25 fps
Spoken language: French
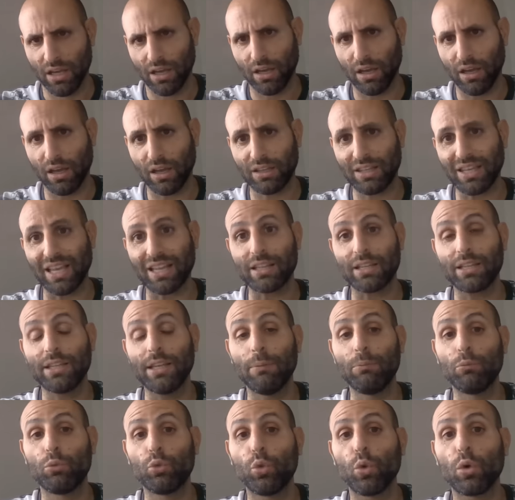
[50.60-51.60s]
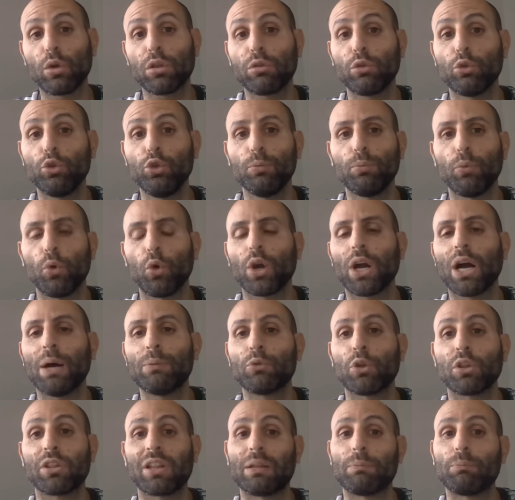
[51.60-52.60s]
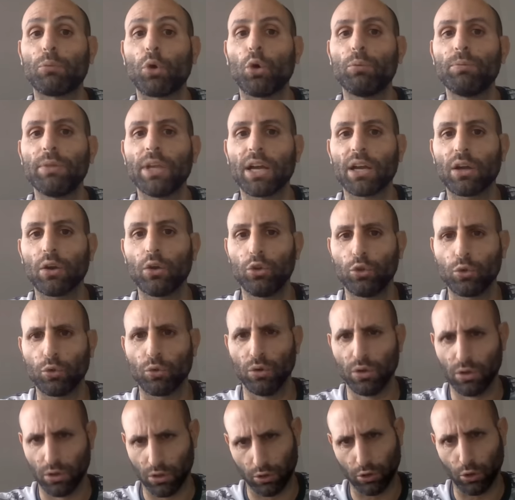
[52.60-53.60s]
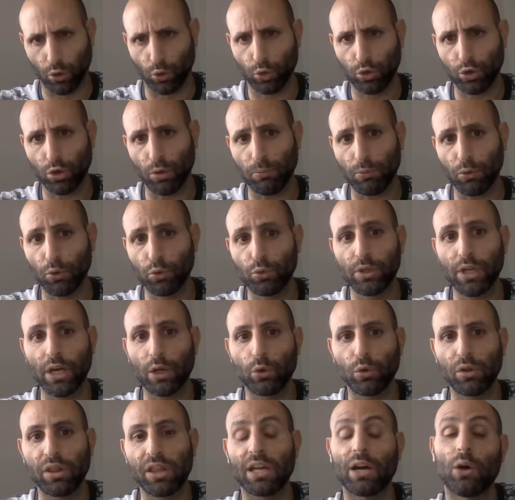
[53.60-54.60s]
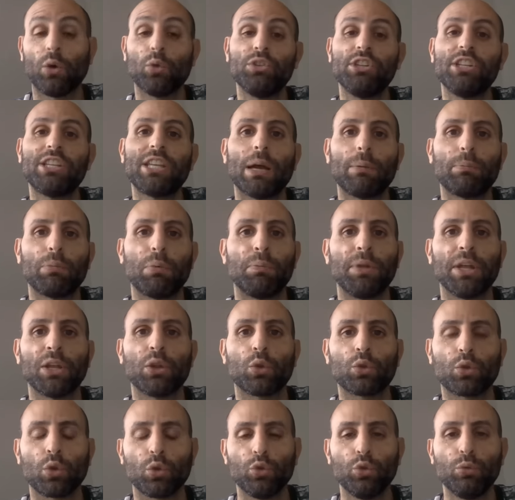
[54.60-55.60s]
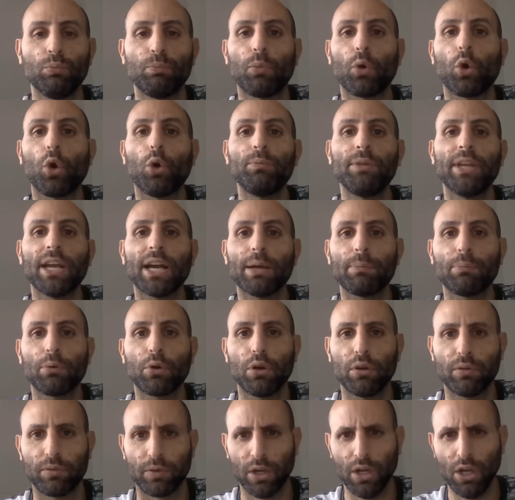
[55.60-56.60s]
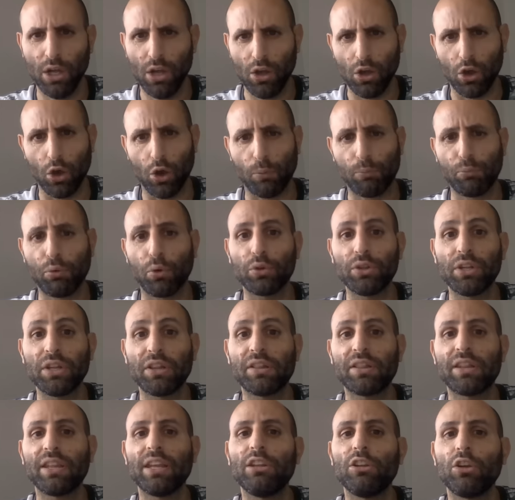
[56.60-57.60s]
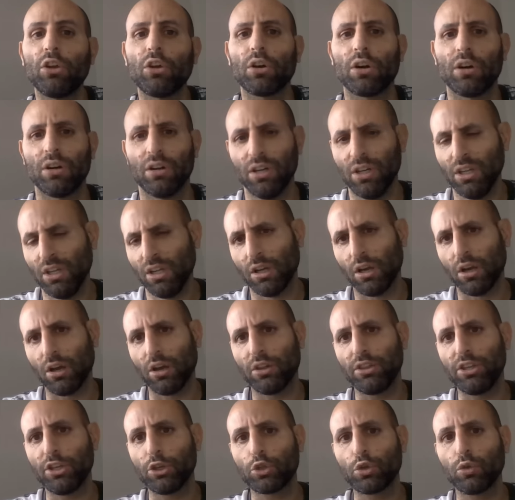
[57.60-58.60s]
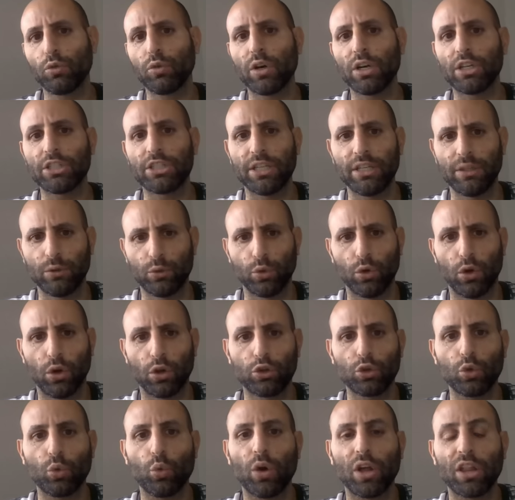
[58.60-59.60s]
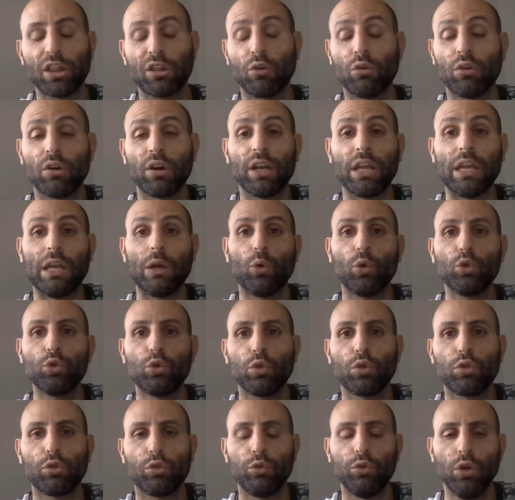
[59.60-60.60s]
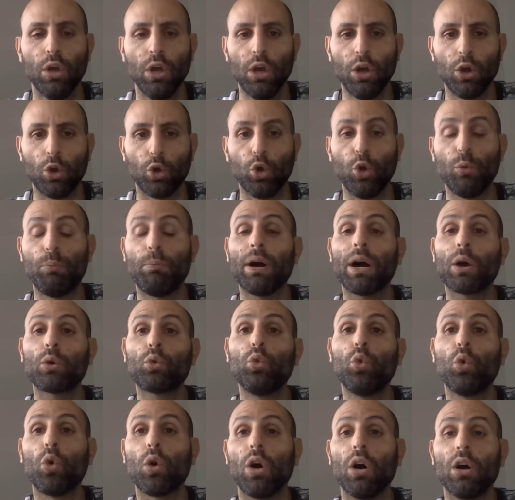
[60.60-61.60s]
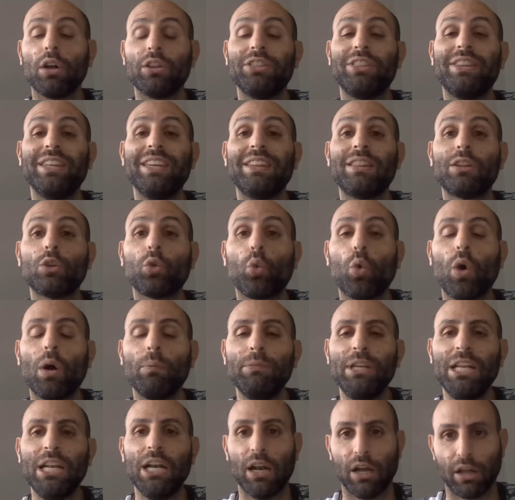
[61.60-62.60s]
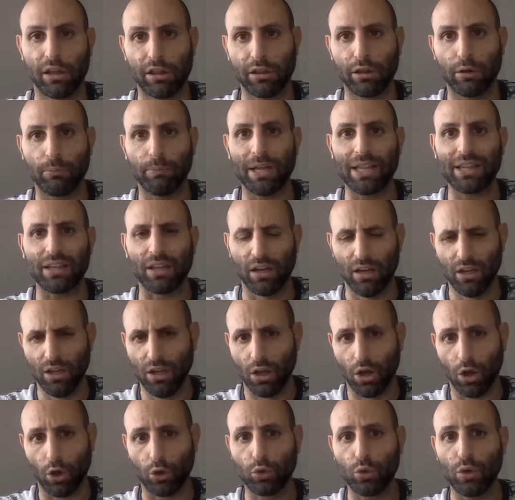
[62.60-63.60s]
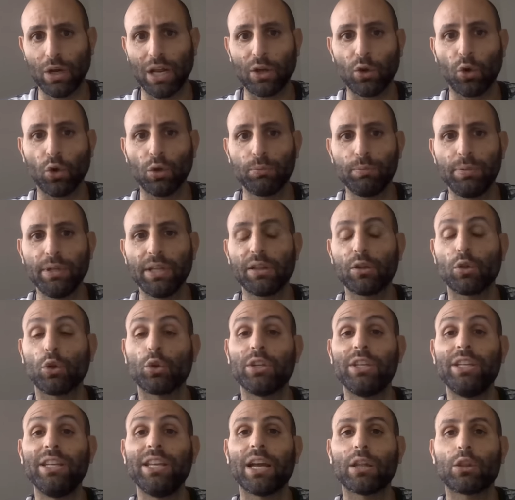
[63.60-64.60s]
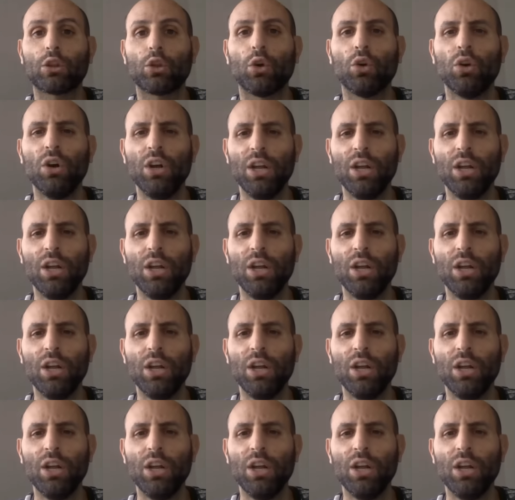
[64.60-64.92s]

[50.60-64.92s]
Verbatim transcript: euh, quatrième course du programme dans cette première réunion dans le Temple du Galop. C'est un handicap, bien entendu, une première épreuve euh, pour des stayers, hein. des chevaux âgés de 3 ans et au-dessus. Le parcours des 3100 mètres de la grande piste qui attend